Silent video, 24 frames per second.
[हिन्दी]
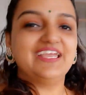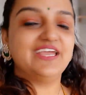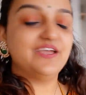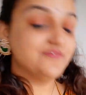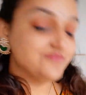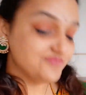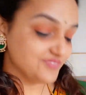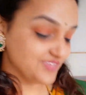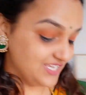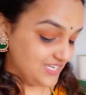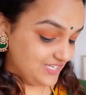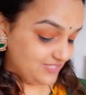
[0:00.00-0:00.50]
है
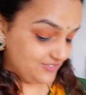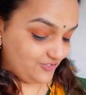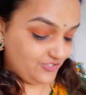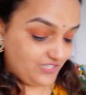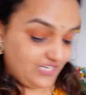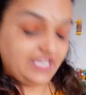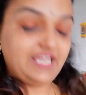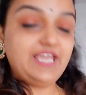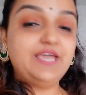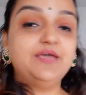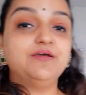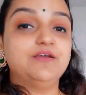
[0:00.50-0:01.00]
तो
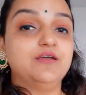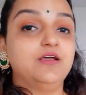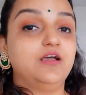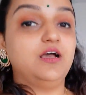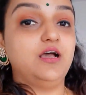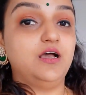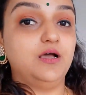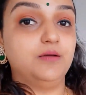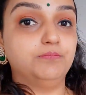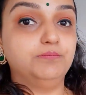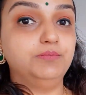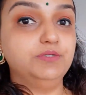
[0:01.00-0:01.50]
ठीक है
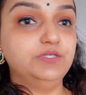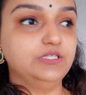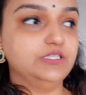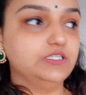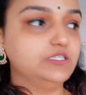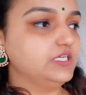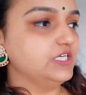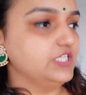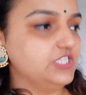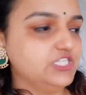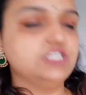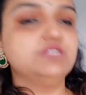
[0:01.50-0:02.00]
अब
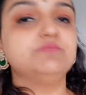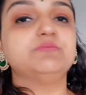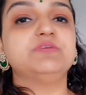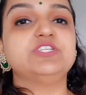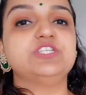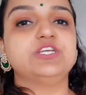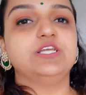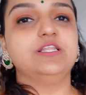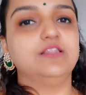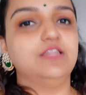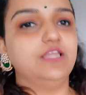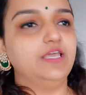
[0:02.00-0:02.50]
किचन में
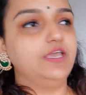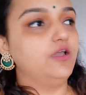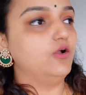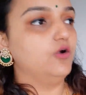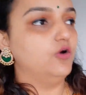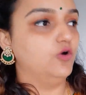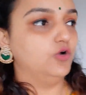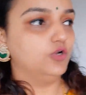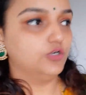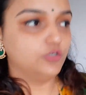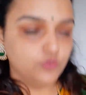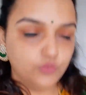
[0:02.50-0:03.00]
चलते हैं
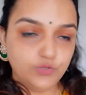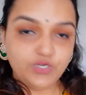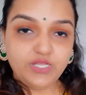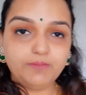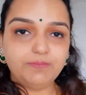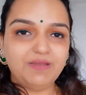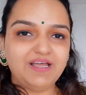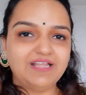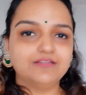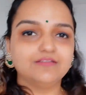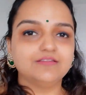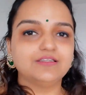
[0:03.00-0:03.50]
और गुड़ी
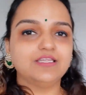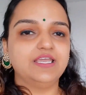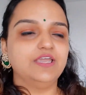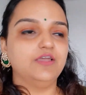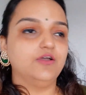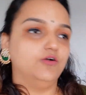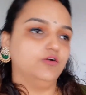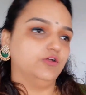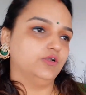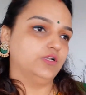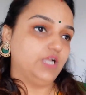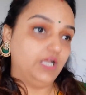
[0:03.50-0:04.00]
बांधते हैं
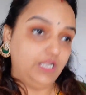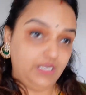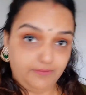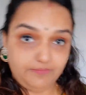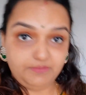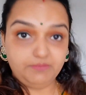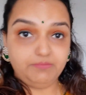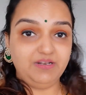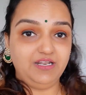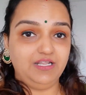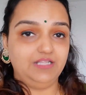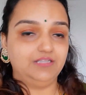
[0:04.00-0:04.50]
और खाना भी
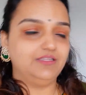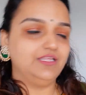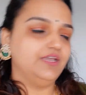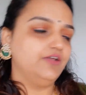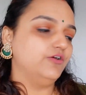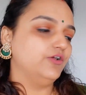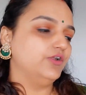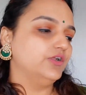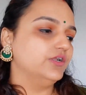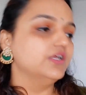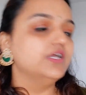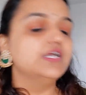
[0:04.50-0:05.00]
बनाते हैं
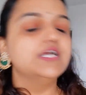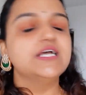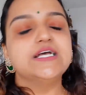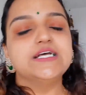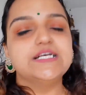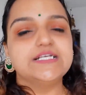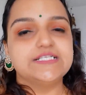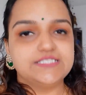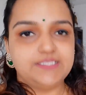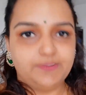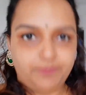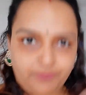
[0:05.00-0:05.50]
और
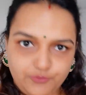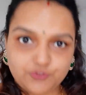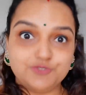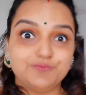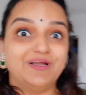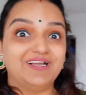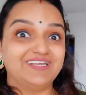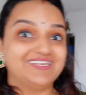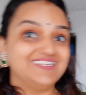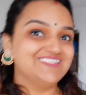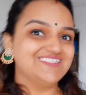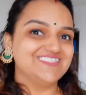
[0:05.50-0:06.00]
सब कुछ
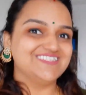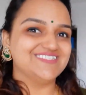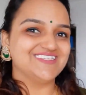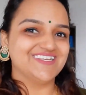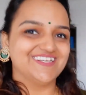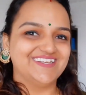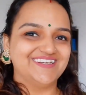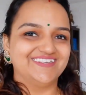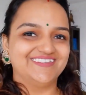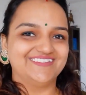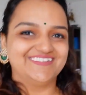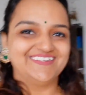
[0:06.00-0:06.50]
बाकी चीज़ें
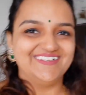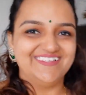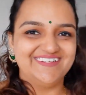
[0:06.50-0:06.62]
करते